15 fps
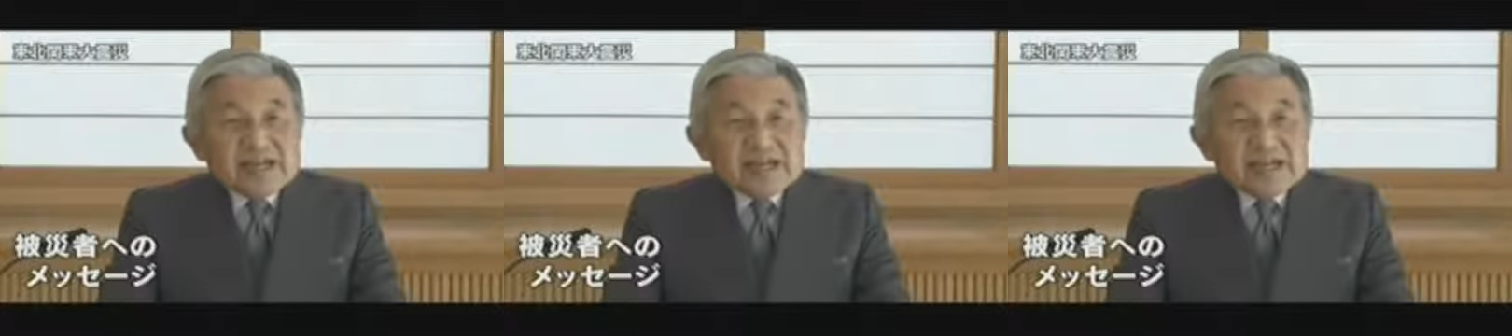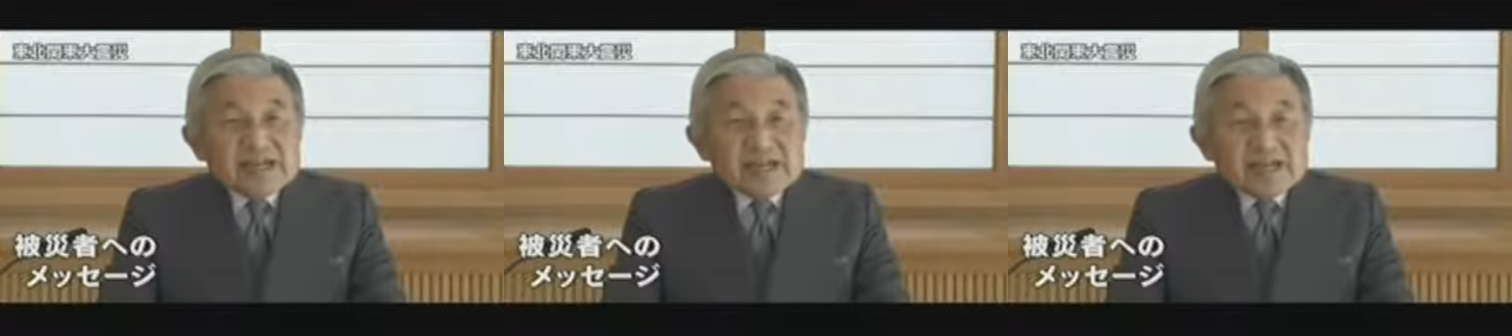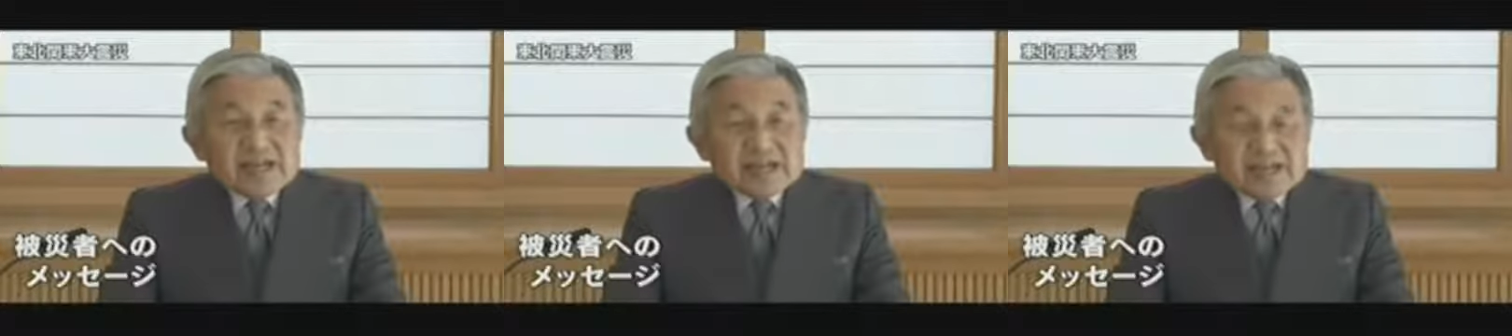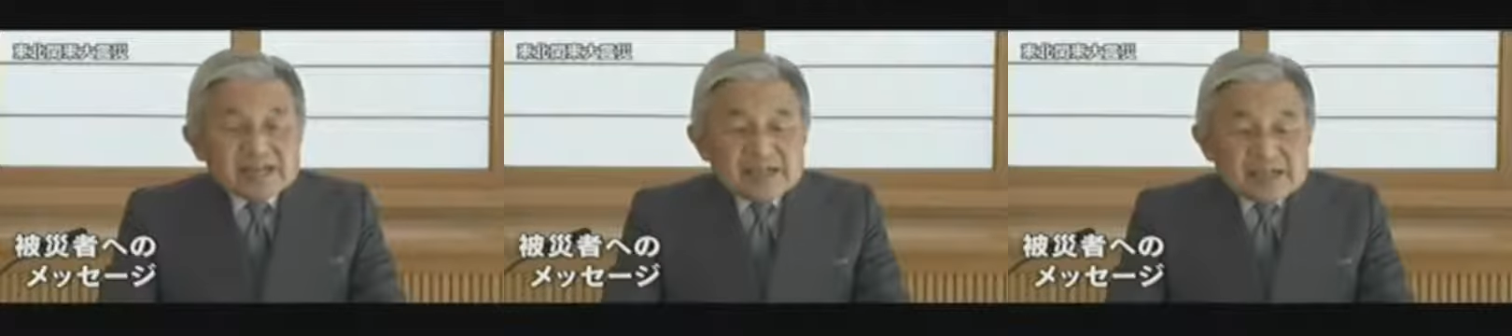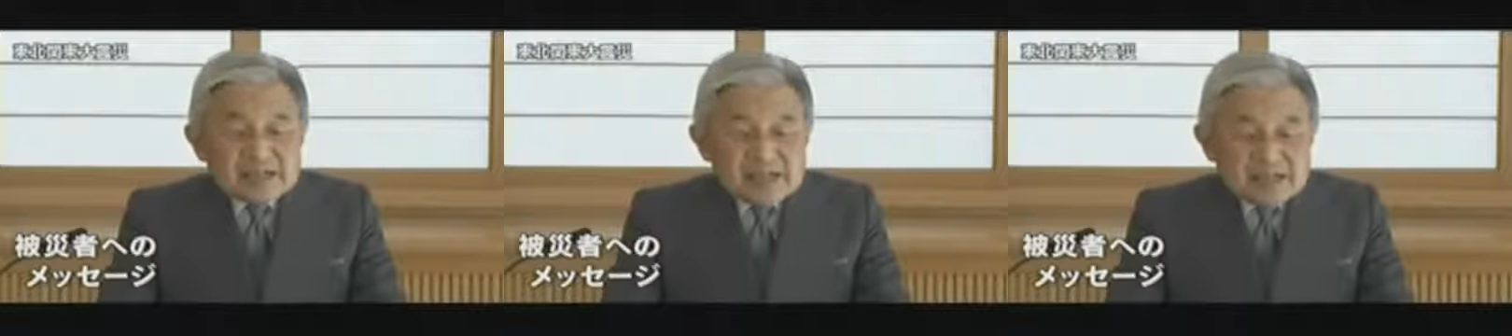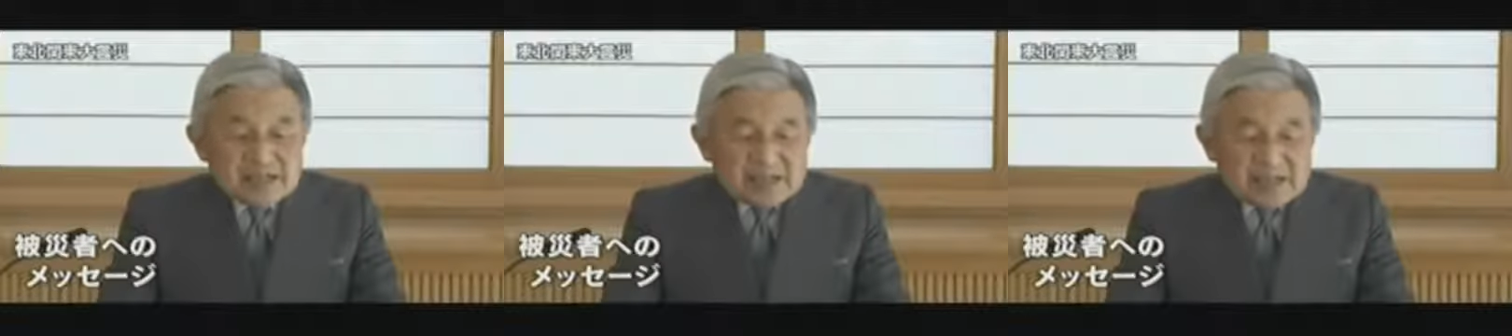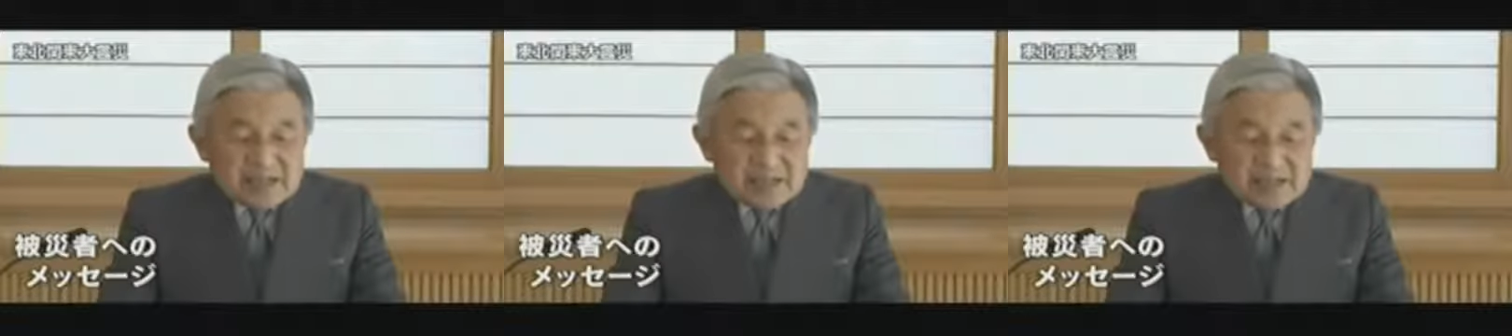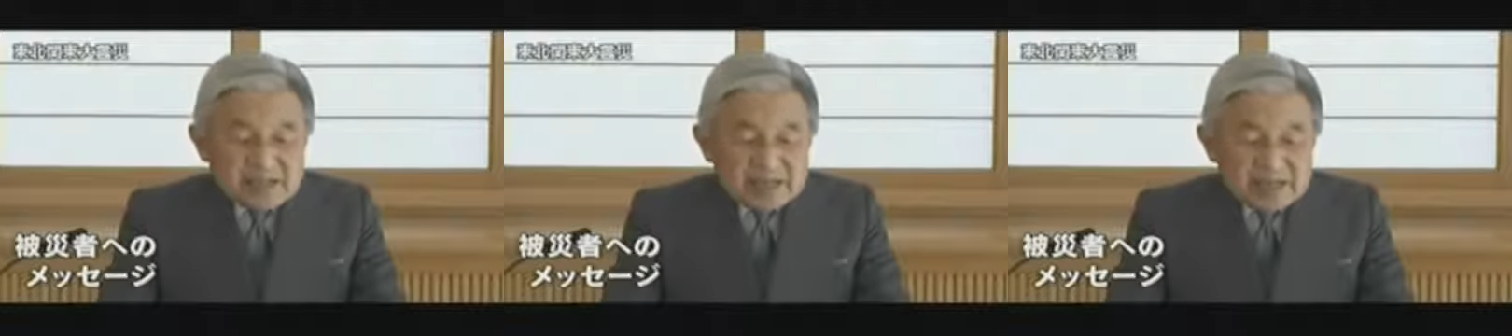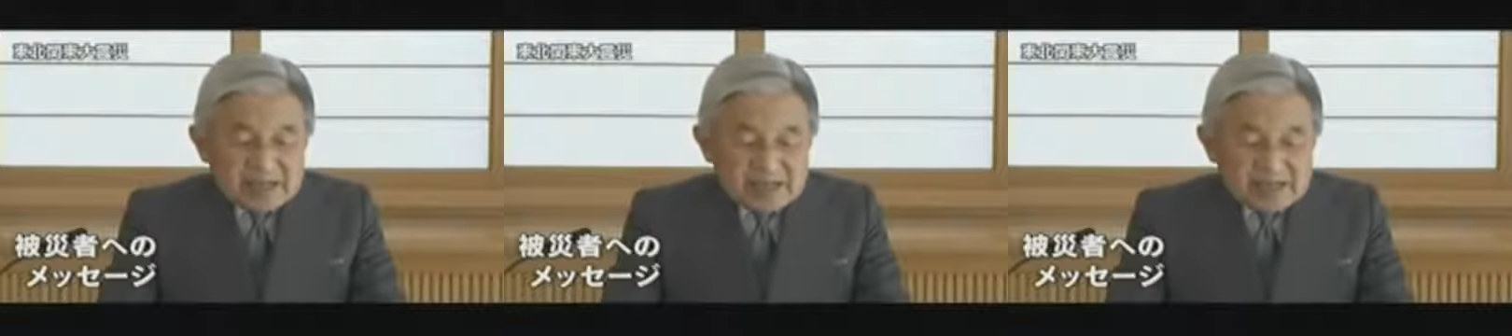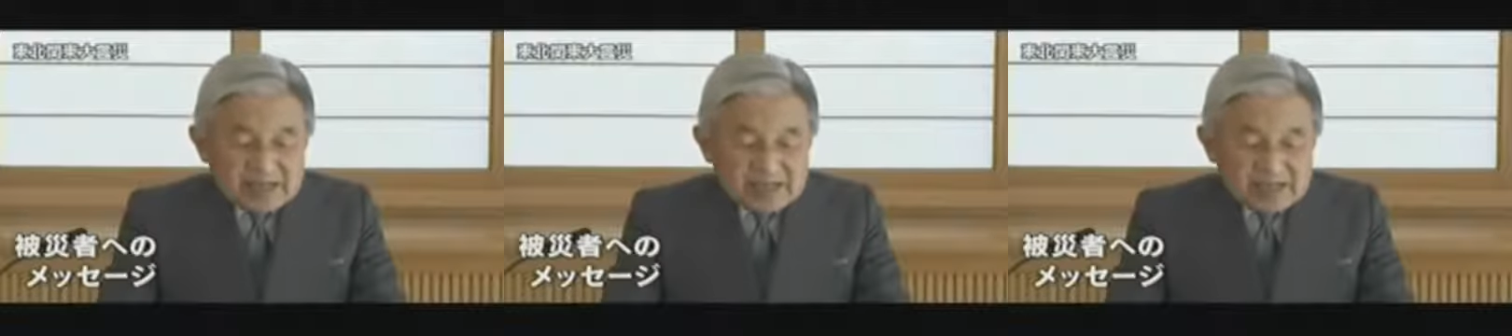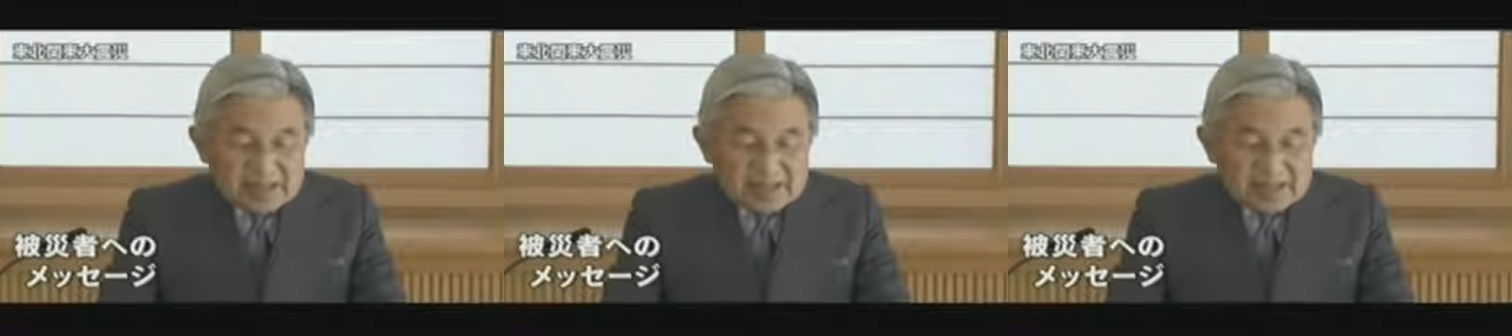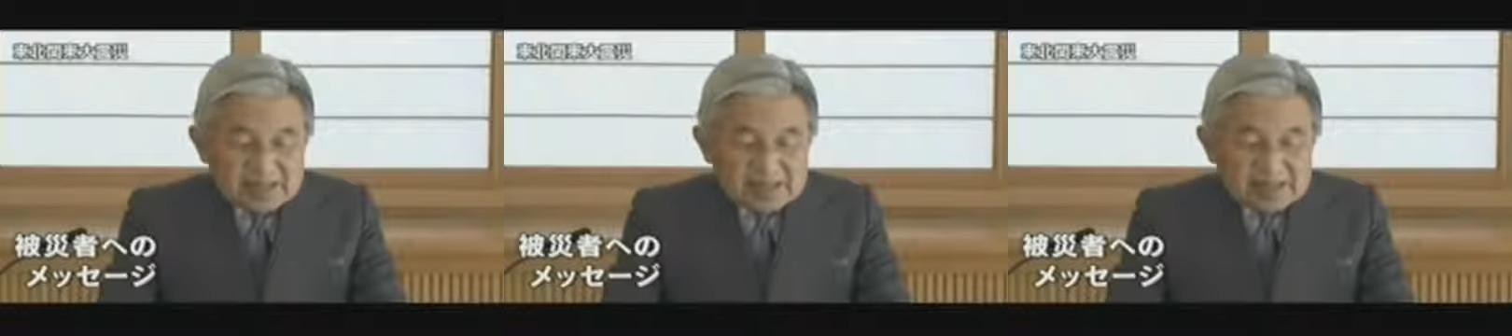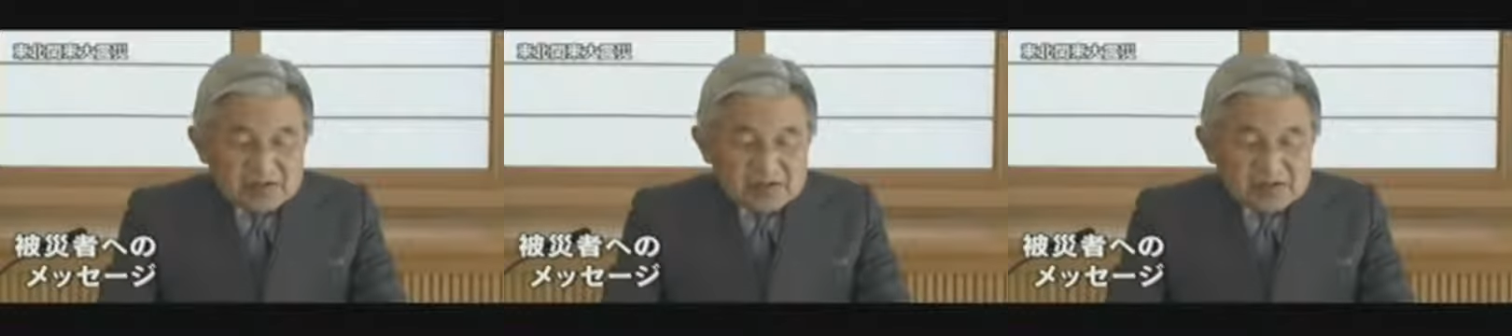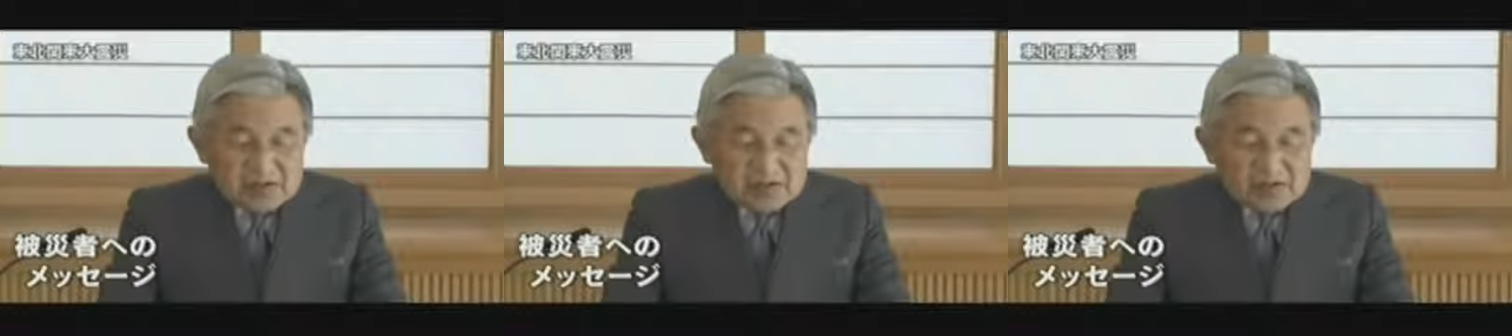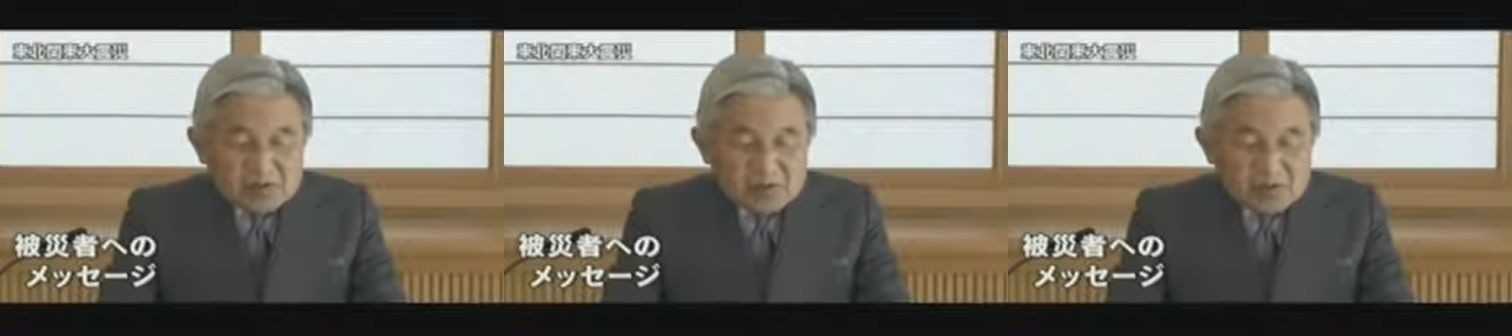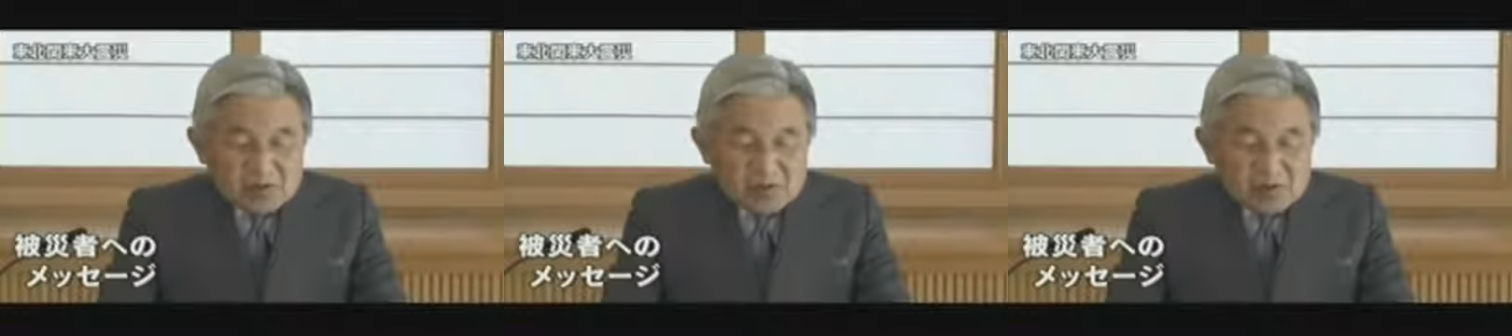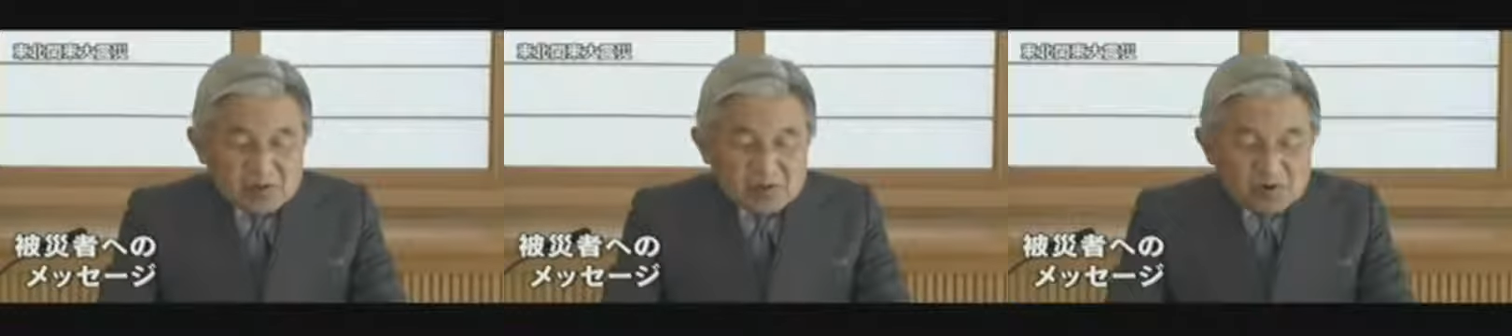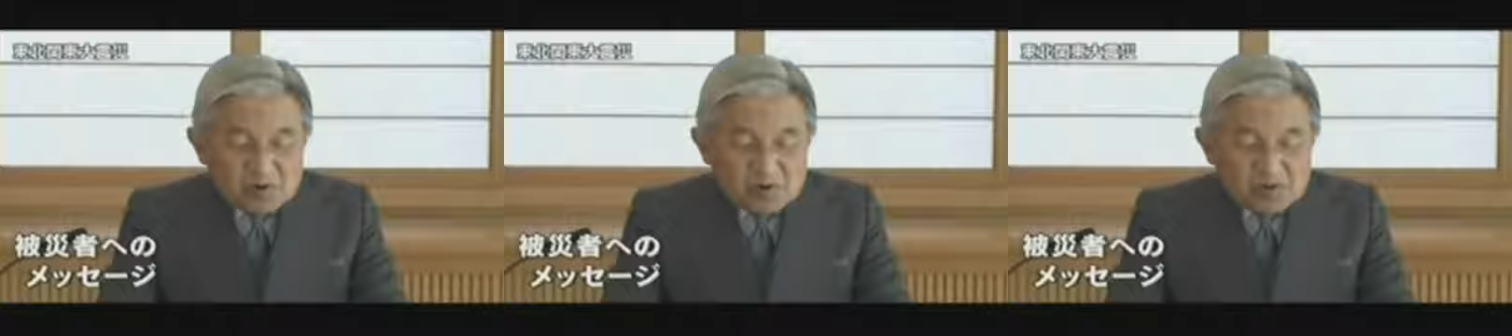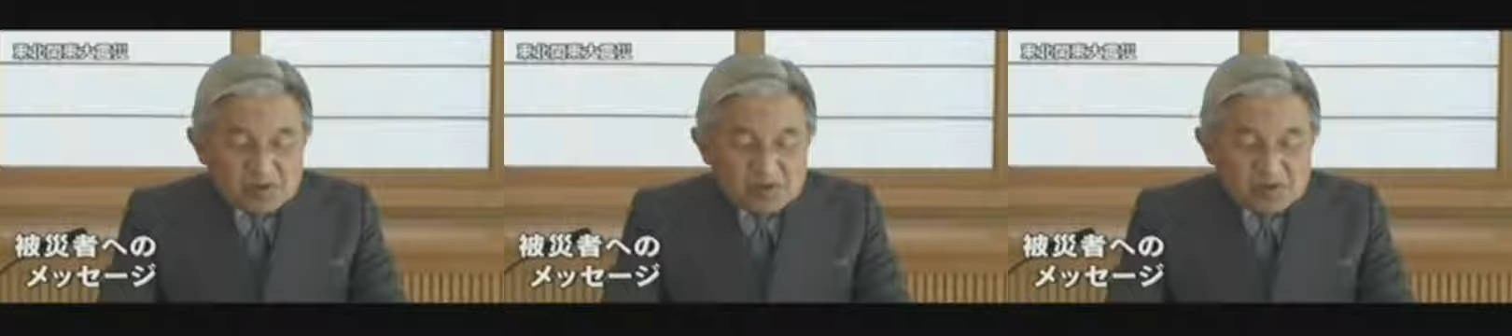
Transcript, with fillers: 自衛隊警察消防